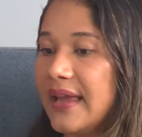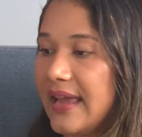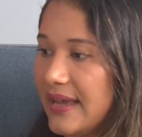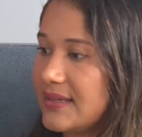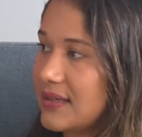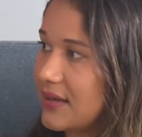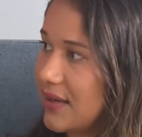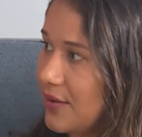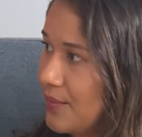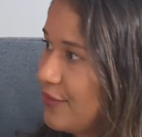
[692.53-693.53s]
Essa
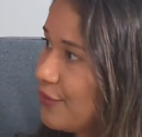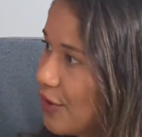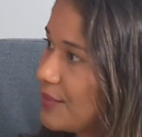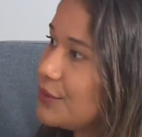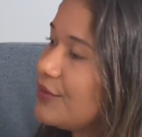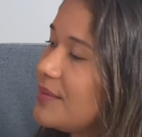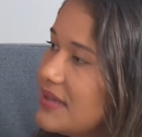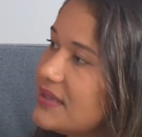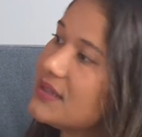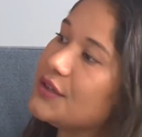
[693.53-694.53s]
é uma forma do
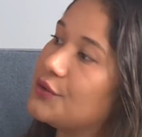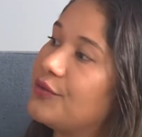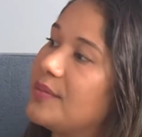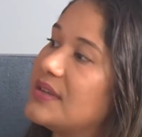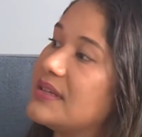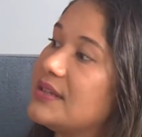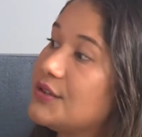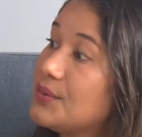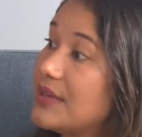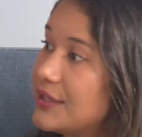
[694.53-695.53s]
feminicídio, o
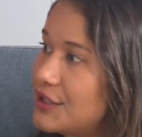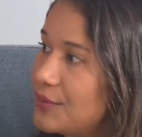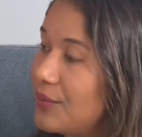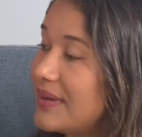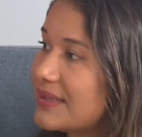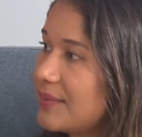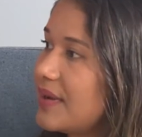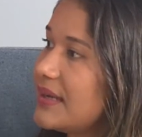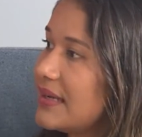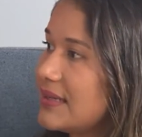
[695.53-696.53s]
feminicídio íntimo, mas
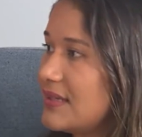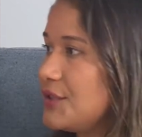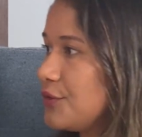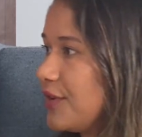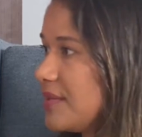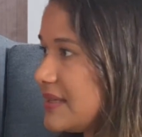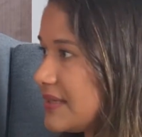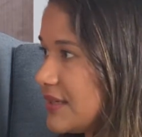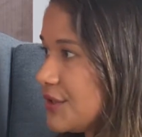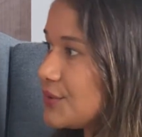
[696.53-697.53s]
também existe o
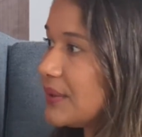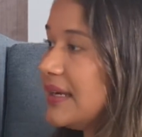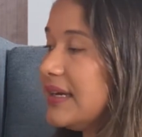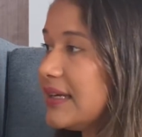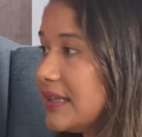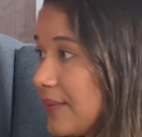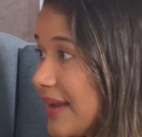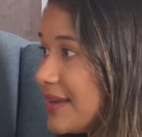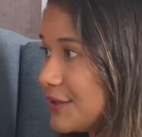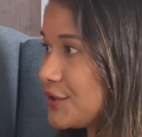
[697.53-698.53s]
feminicídio que não
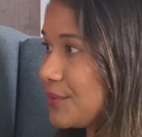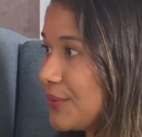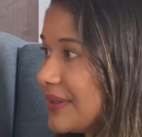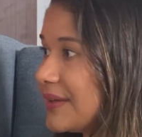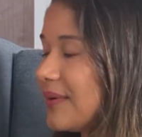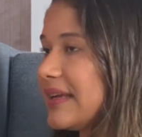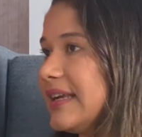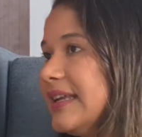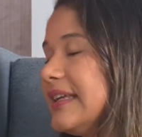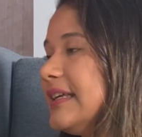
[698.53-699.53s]
é íntimo, então
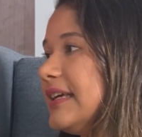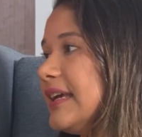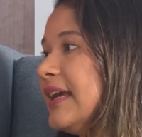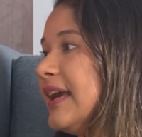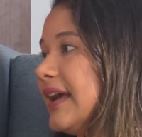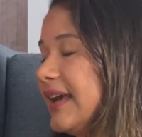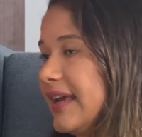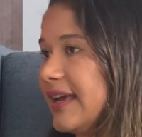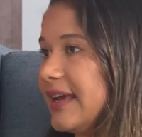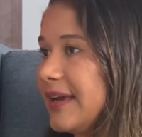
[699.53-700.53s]
aquele que
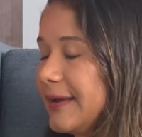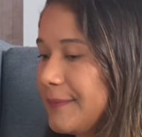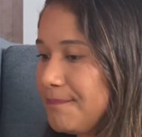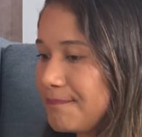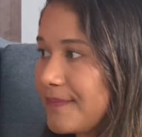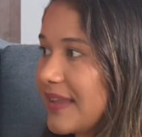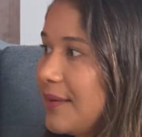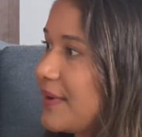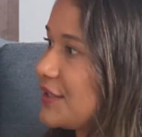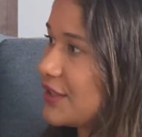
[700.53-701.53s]
é, que é praticado,
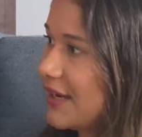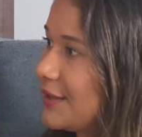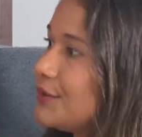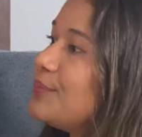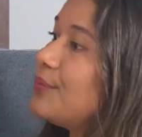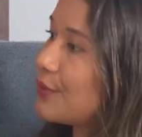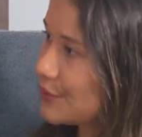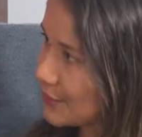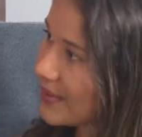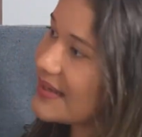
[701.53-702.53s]
é praticado por, um por, um
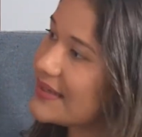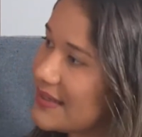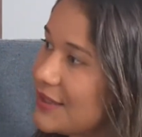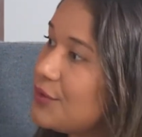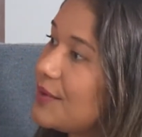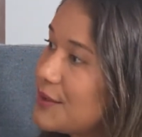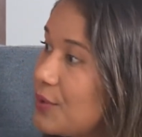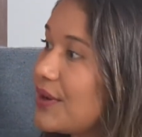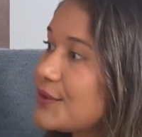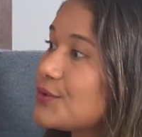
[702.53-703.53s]
desconhecido, mas
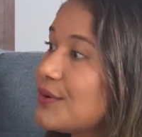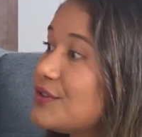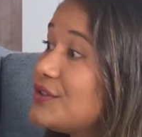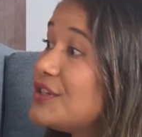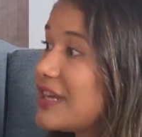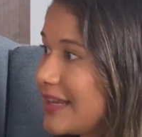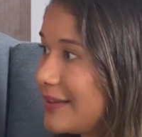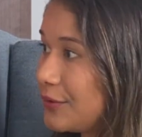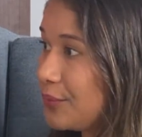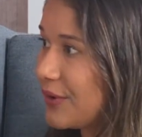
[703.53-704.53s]
por questões de
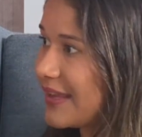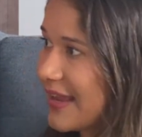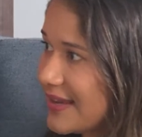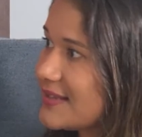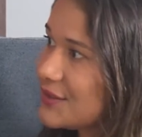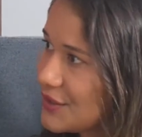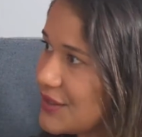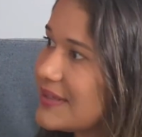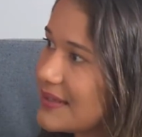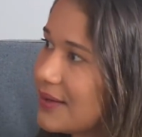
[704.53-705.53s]
gênero, uhum. porque uhum. essa é a
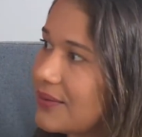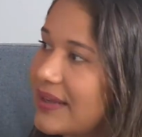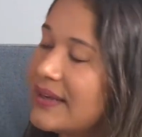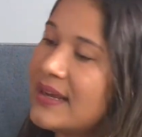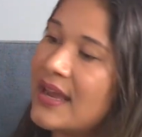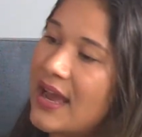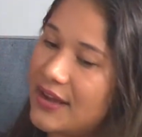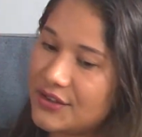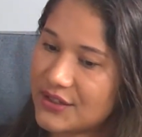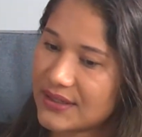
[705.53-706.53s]
distinção, né?
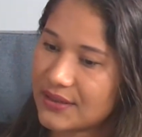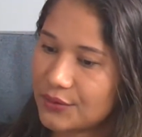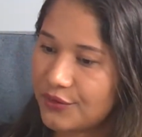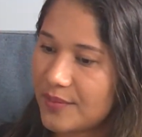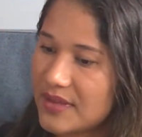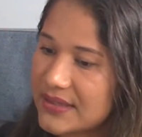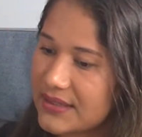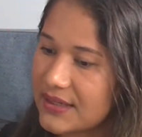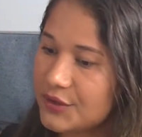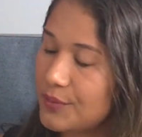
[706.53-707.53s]
A distinção do
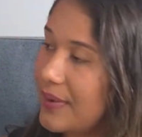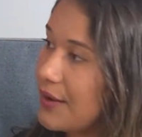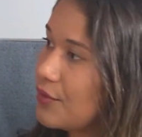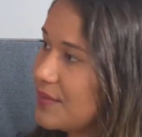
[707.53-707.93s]
feminicídio para o